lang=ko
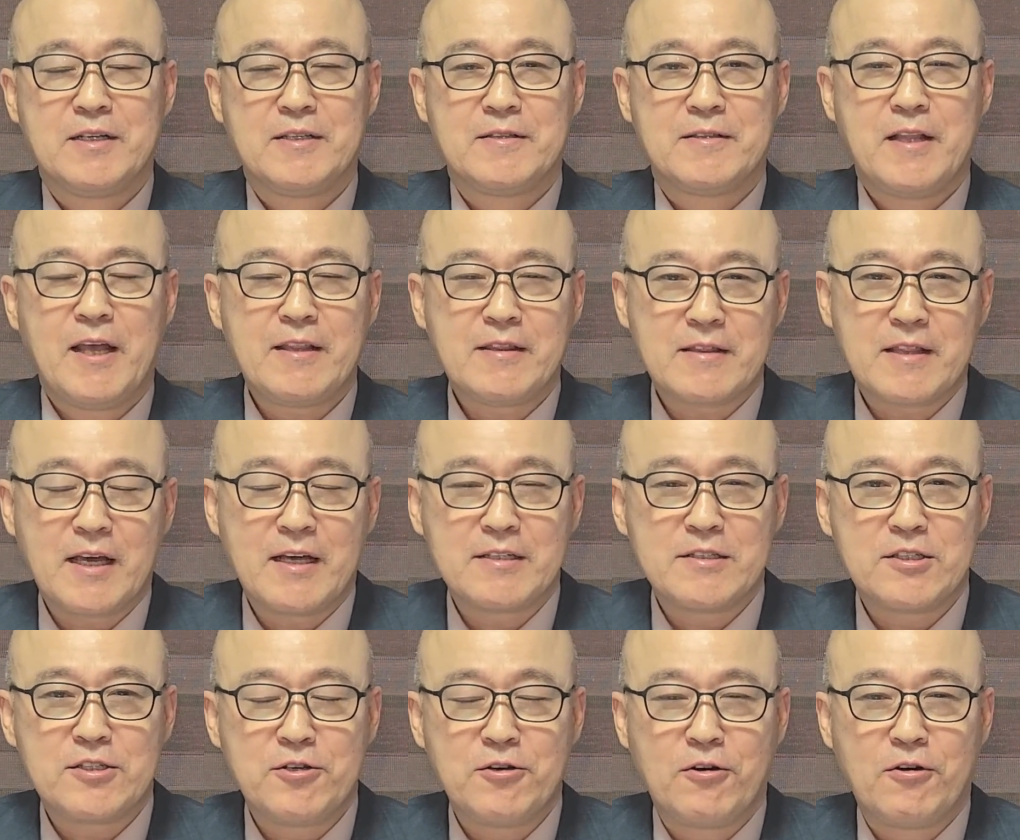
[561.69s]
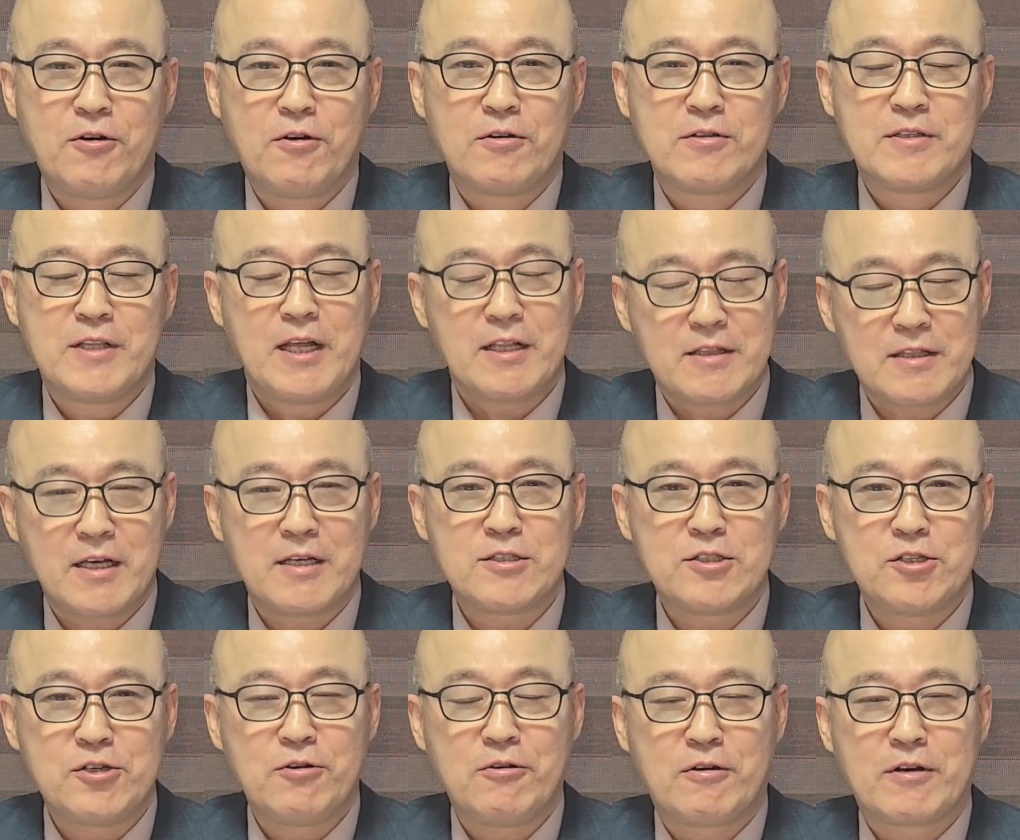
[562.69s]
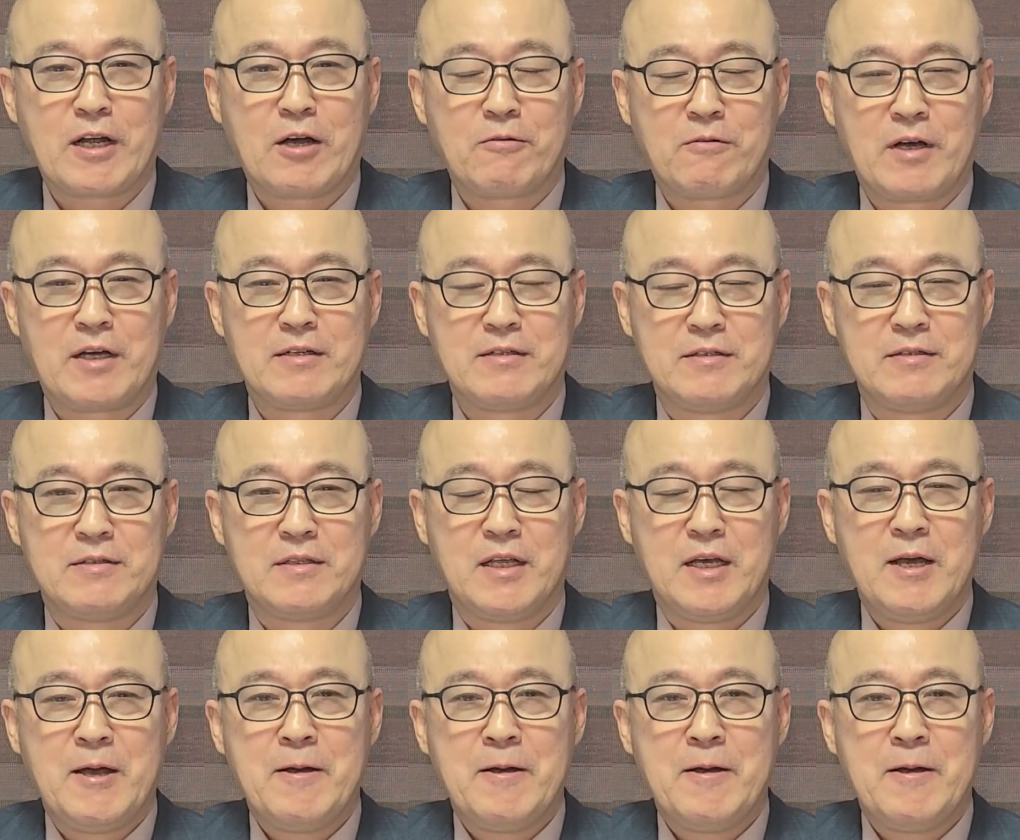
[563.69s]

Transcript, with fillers: 네타시오, 네타시오라고 하는